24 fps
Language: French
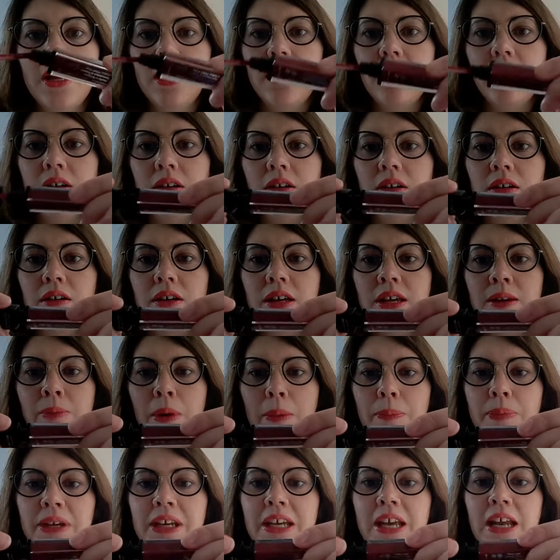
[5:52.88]
il m'a
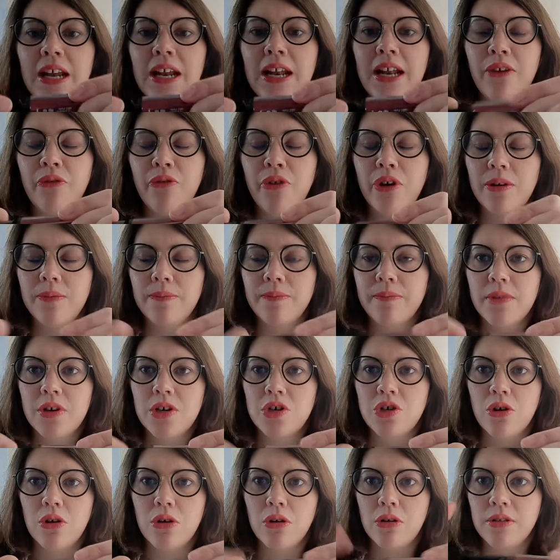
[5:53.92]
piqué les lèvres,
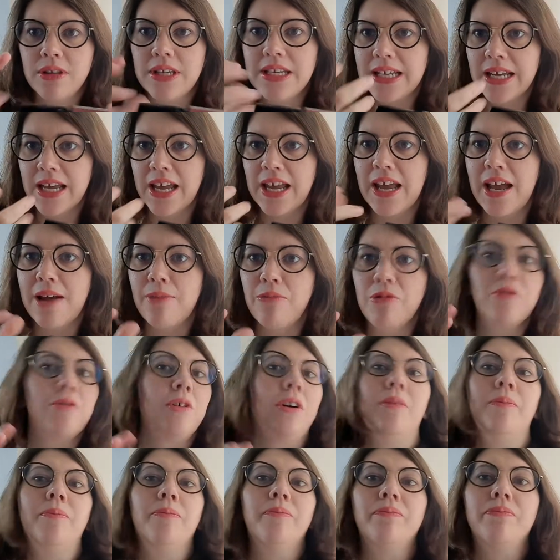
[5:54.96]
genre désagréable
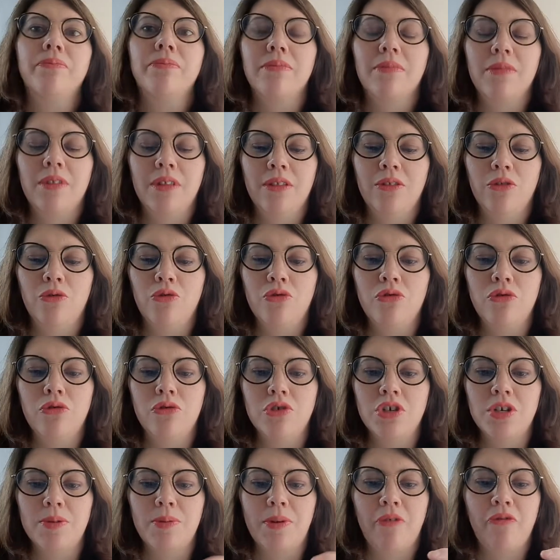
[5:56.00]
quoi. Donc
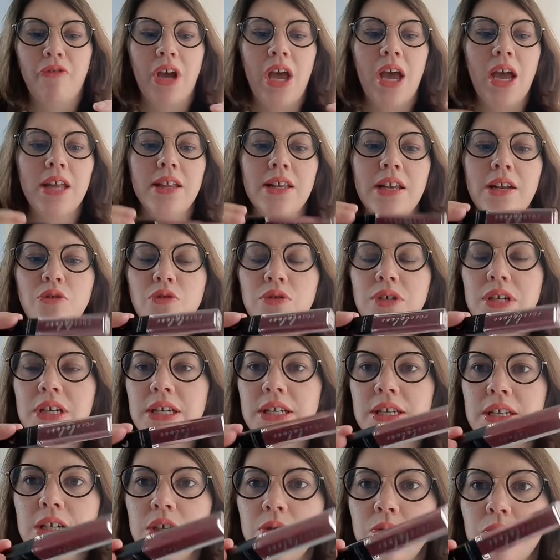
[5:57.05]
j'ai préféré arrêter de
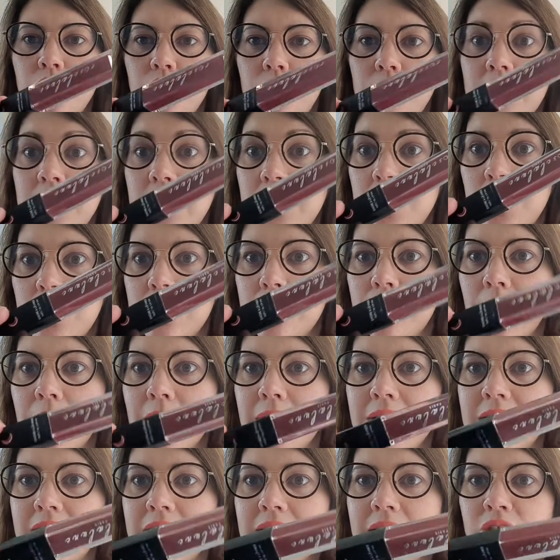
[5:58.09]
l'utiliser. Je me suis dit je sais pas,
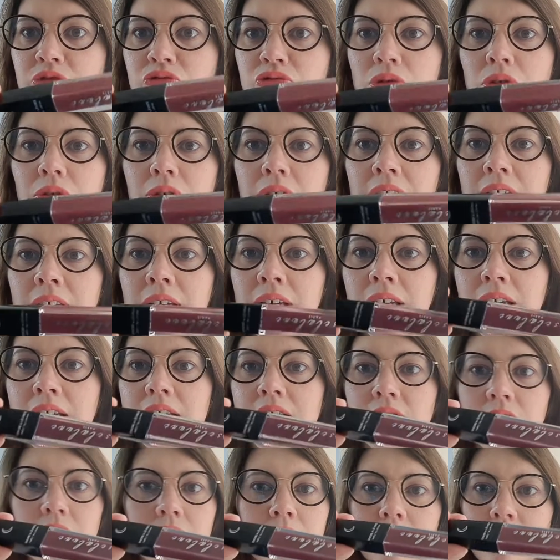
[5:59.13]
est-ce qu'il a tourné,
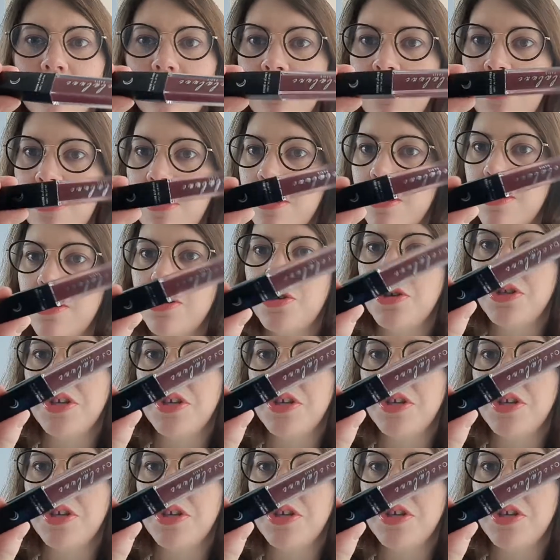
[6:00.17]
est-ce que je